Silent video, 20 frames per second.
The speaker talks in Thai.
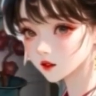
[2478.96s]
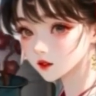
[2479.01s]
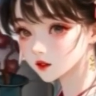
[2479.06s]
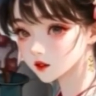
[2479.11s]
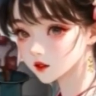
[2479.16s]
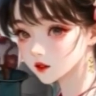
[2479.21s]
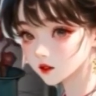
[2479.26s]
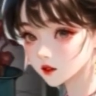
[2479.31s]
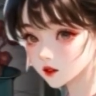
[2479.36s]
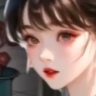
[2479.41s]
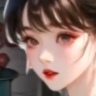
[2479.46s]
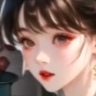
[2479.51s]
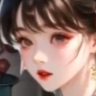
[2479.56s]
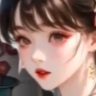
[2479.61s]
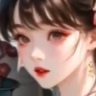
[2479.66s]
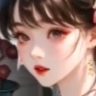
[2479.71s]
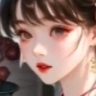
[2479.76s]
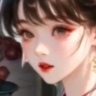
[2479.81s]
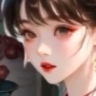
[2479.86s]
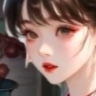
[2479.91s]
อาจารย์
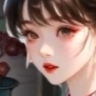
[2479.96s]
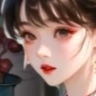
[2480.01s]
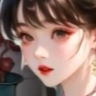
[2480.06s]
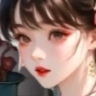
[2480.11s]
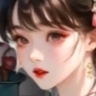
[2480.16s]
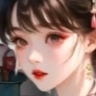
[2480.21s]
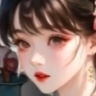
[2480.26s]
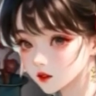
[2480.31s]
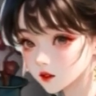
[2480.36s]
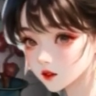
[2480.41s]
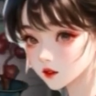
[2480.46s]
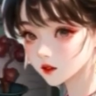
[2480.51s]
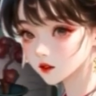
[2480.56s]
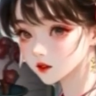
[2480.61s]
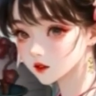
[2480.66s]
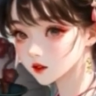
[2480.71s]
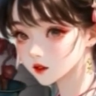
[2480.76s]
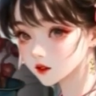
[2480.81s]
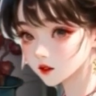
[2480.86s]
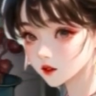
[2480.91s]
ชิวนเสี้ย
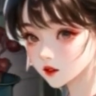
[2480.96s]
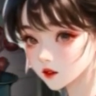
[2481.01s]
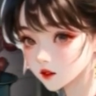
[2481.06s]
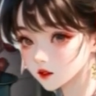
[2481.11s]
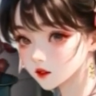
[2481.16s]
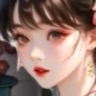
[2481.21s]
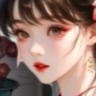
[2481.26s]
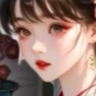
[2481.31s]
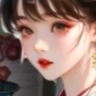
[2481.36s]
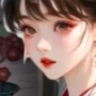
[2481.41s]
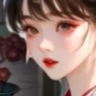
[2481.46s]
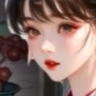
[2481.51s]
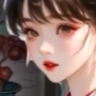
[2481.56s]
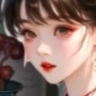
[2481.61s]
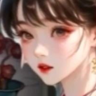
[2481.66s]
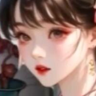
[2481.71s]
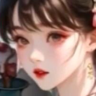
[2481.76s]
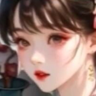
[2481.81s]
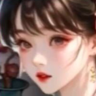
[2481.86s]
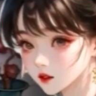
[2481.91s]
พังะไปเล็กน้อ
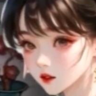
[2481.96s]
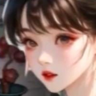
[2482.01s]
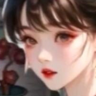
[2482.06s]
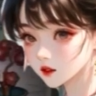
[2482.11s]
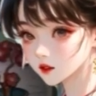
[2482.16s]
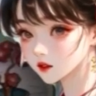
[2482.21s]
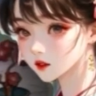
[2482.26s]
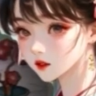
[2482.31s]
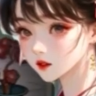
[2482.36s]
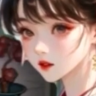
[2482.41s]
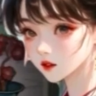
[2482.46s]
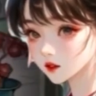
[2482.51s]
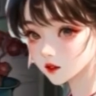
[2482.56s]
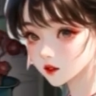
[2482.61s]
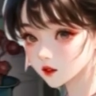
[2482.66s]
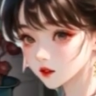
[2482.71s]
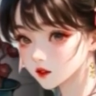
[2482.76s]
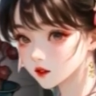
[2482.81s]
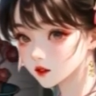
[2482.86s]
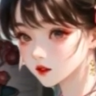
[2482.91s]
ย ก่อนจะ
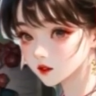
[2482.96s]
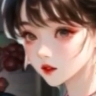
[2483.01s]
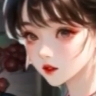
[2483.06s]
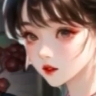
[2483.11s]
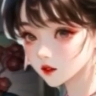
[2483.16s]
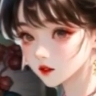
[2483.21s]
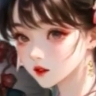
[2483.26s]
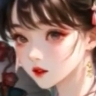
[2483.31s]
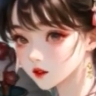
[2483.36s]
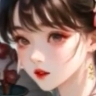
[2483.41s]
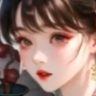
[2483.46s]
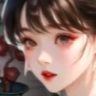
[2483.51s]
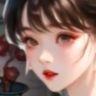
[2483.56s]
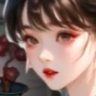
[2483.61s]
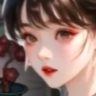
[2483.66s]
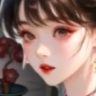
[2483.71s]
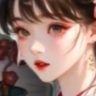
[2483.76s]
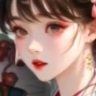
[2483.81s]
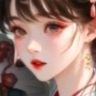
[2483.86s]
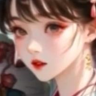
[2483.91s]
เอ่ยออกมาอย่างตกกุกตั
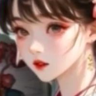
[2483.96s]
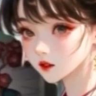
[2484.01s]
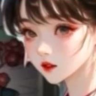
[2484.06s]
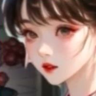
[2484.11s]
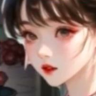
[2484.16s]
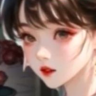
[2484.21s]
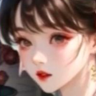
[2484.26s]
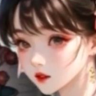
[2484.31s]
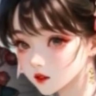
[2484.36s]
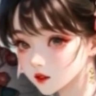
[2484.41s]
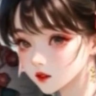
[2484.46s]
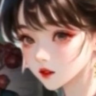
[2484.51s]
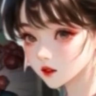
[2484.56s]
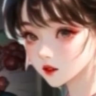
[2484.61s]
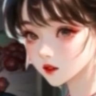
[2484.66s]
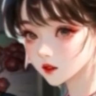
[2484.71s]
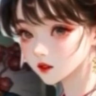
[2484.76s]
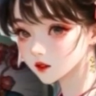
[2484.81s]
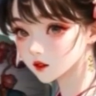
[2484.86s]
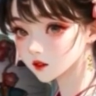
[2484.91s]
งหัก
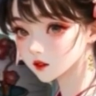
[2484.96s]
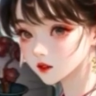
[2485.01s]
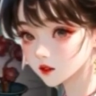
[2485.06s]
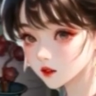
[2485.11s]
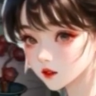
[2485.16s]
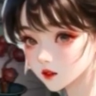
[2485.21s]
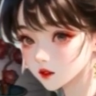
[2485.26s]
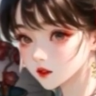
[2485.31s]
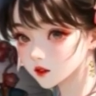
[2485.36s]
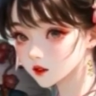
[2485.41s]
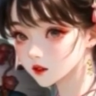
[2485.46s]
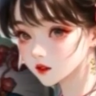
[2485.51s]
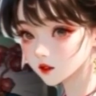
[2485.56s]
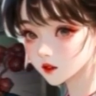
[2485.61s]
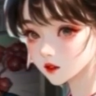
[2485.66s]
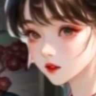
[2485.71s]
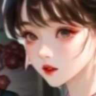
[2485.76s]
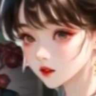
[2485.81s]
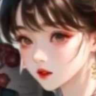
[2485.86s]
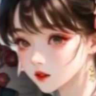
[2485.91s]
จะไม่จำเป็นต้องอธิบาย
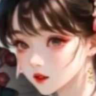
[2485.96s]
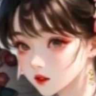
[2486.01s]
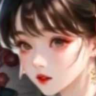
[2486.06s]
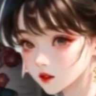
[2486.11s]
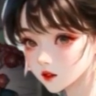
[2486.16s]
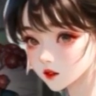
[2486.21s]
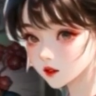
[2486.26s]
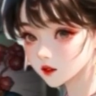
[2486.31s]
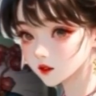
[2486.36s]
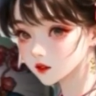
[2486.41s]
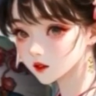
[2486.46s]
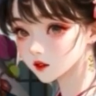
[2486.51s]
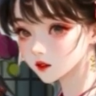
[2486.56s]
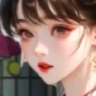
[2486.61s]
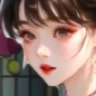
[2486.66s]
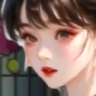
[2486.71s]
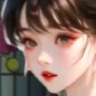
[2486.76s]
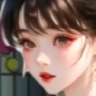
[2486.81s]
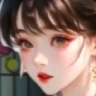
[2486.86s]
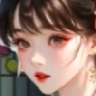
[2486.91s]
สิ่งใด และอา
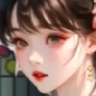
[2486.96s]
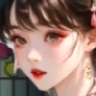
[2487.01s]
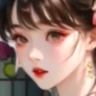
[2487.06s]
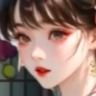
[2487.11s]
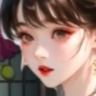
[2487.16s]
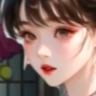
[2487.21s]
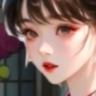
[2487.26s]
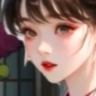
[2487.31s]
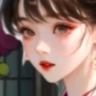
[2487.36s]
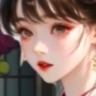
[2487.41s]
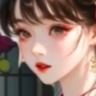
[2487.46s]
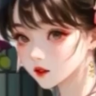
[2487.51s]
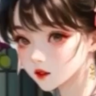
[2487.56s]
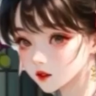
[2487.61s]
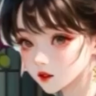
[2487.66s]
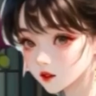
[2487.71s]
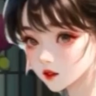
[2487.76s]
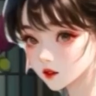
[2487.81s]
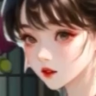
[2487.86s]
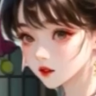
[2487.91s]
จารย์ก็ไม่อยากจะ
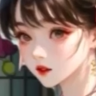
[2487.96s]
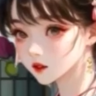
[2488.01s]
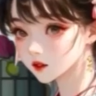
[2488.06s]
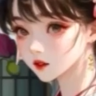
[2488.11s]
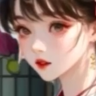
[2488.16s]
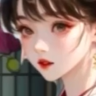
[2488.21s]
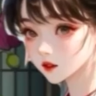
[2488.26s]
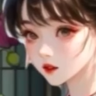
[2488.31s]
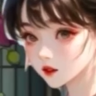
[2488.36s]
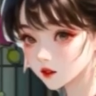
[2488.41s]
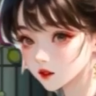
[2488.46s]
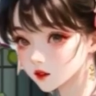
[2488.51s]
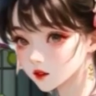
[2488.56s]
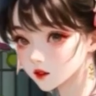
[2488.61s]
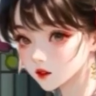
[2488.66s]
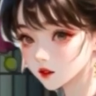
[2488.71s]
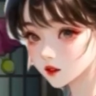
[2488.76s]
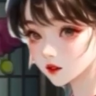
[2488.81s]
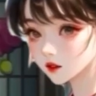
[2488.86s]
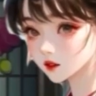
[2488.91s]
รู้หนิง
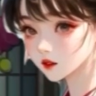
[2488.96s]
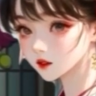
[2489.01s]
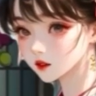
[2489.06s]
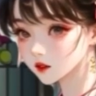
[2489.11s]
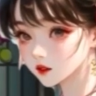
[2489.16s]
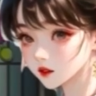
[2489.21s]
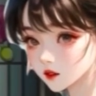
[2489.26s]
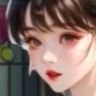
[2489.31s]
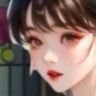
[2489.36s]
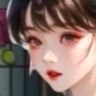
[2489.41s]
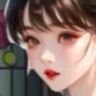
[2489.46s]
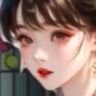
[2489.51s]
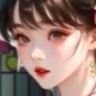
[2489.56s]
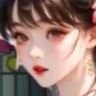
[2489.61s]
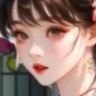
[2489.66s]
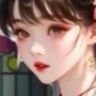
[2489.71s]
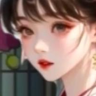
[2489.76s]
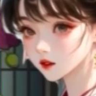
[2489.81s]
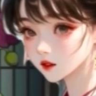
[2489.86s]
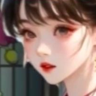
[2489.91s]
ซู้ๆยืนหันหลังให้
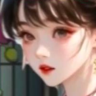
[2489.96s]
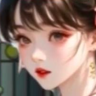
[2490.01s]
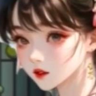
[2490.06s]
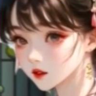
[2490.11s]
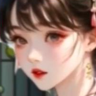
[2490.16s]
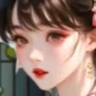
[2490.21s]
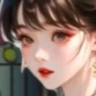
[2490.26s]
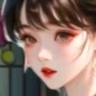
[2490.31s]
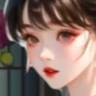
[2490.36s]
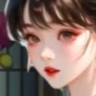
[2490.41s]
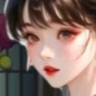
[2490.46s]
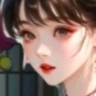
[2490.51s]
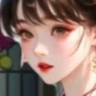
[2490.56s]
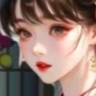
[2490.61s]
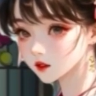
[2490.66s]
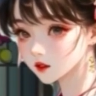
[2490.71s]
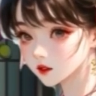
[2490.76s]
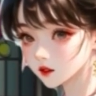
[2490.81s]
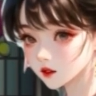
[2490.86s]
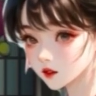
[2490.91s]
กับชิวนเซีย
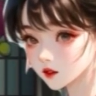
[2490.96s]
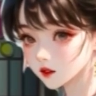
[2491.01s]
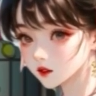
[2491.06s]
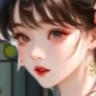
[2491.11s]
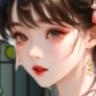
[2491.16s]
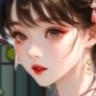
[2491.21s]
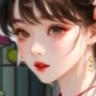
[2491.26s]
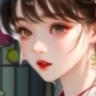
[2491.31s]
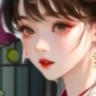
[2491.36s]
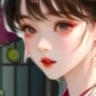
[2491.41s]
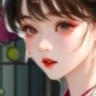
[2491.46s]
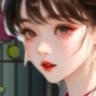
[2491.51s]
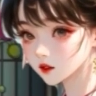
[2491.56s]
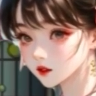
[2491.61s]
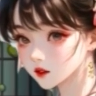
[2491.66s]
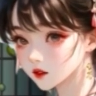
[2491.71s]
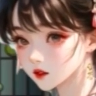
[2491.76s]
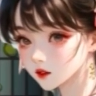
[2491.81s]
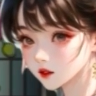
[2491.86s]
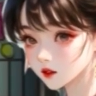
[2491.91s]
พร้อมเอ่ยน้ำเสียง
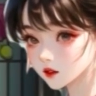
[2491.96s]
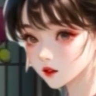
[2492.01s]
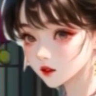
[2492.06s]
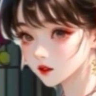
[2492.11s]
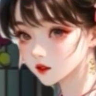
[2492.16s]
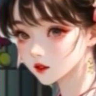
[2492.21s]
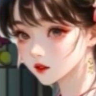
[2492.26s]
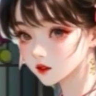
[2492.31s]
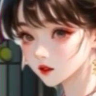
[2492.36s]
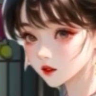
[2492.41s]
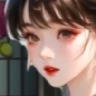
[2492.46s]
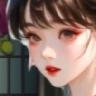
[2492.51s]
เรียบนิ่ง